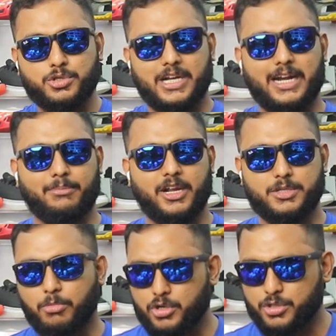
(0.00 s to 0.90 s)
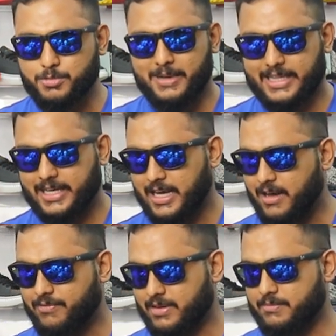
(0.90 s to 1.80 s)
ஷூஸ் காட்ட போகிறேன் ஸ்போர்ட்ஸ் ஷூஸ் பார்த்தீங்கன்னா
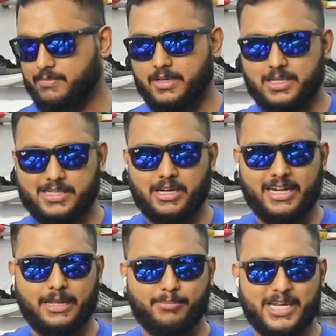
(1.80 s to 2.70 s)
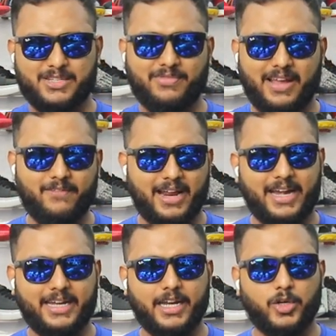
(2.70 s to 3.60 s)
ஃப்ரம் ஸ்டார்டிங் ப்ரைஸ் ஃபைவ்
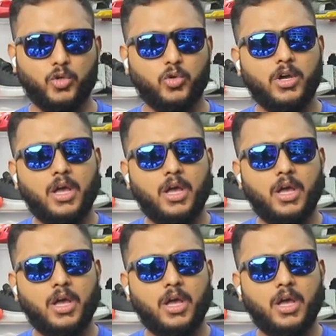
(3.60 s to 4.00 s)
நைன்ட்டி டூ